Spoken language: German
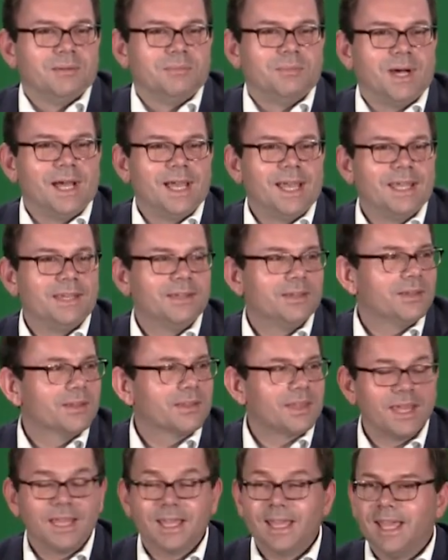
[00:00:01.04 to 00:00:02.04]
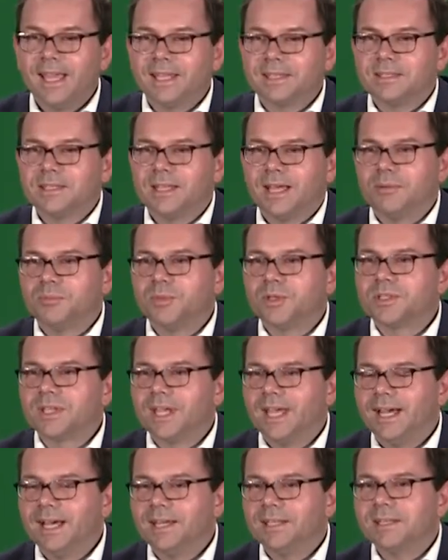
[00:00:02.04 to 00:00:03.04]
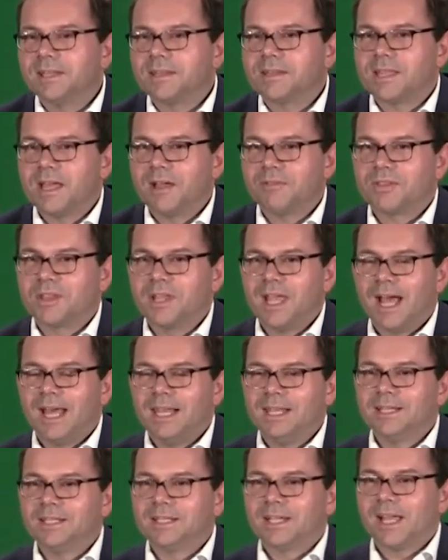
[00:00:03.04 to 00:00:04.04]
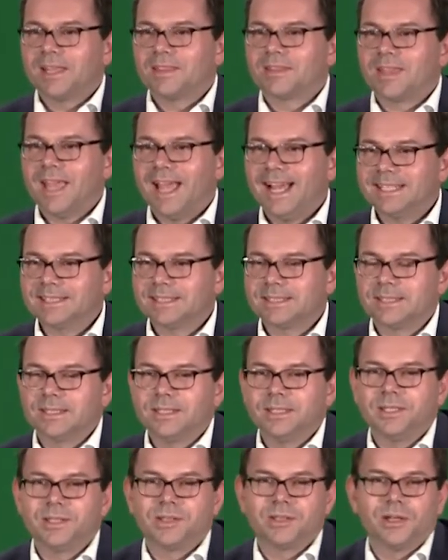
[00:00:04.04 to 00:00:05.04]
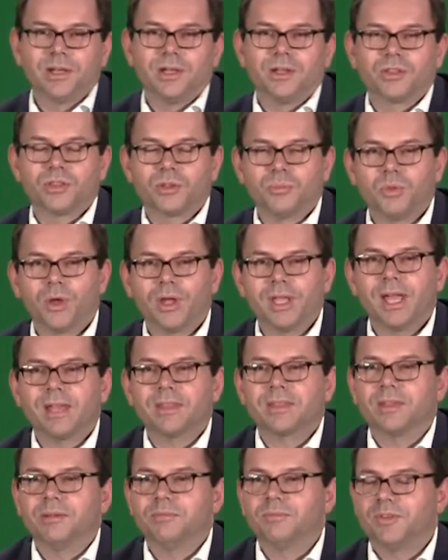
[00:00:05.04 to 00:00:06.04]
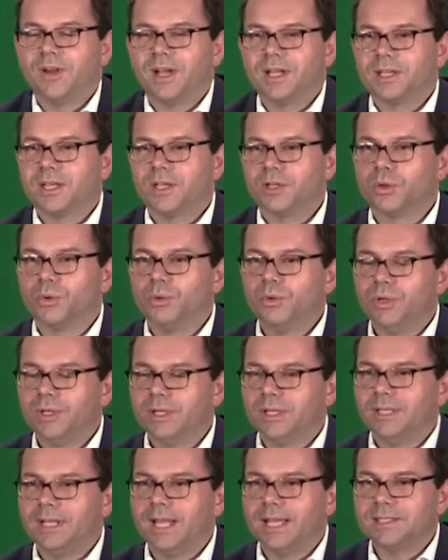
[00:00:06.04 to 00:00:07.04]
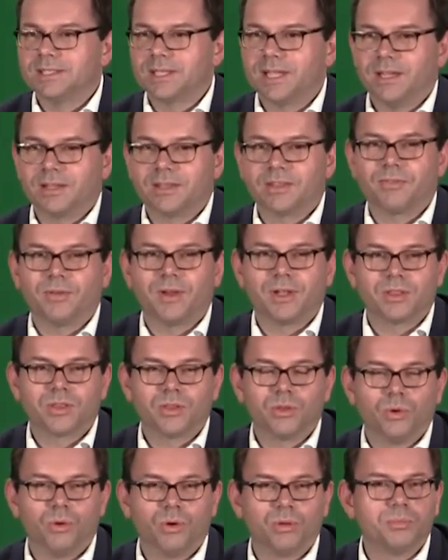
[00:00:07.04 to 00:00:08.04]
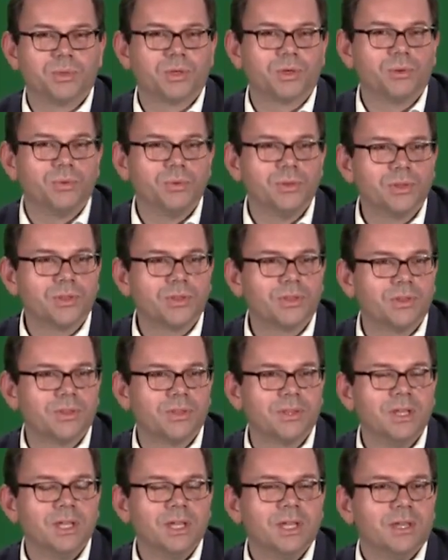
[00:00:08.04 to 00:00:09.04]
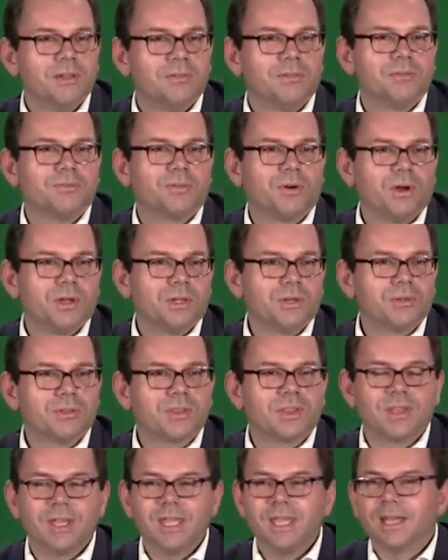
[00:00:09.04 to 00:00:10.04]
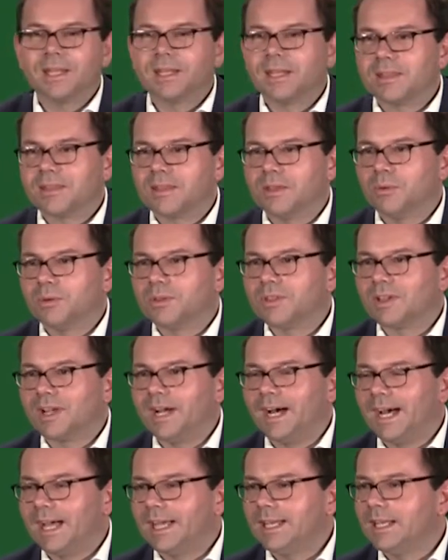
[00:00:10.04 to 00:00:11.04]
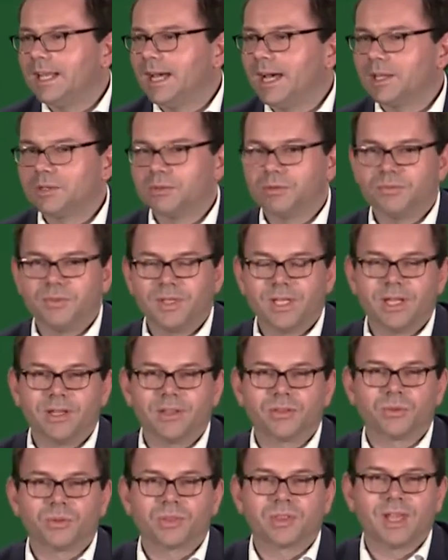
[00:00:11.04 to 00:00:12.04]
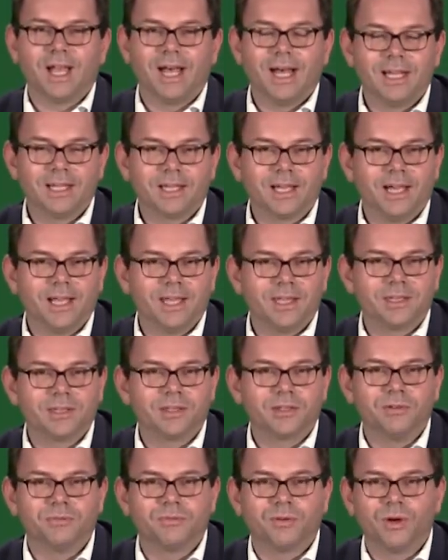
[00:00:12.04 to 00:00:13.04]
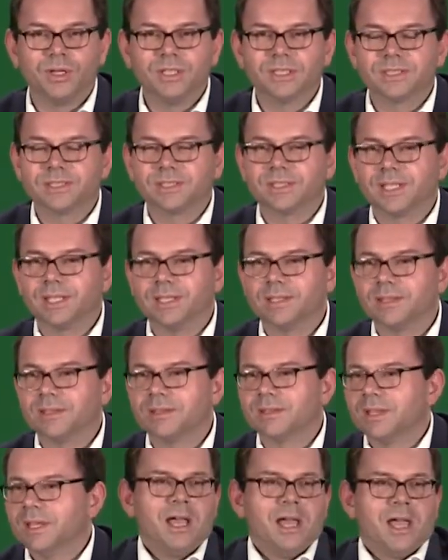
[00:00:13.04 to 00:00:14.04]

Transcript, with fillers: Meine sehr geehrten Damen und Herren, ich darf Sie alle ganz herzlich äh, zum Neujahrsempfang der Grünen Landtagsfraktion begrüßen. Wir freuen uns sehr, dass Sie unserer Einladung wieder so zahlreich gefolgt sind.